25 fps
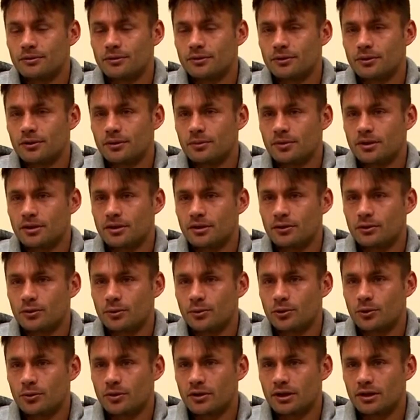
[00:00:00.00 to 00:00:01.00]
Hoy me siento
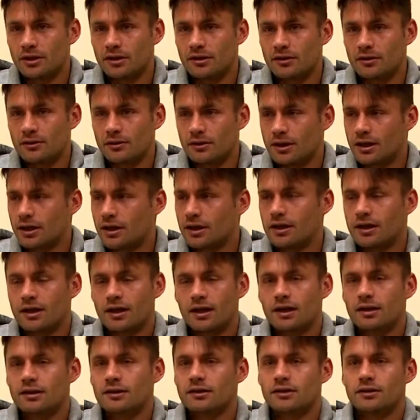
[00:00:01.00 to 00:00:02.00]
muy bien, la ciudad, la
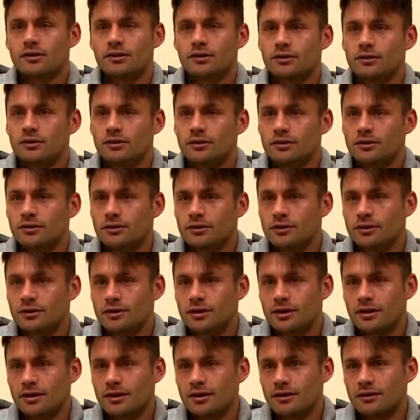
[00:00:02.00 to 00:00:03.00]
casa, todo, todo
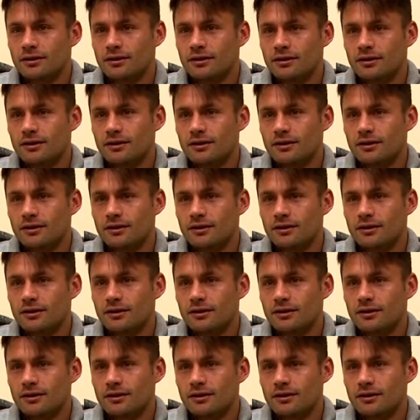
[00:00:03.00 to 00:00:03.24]
tranquilo.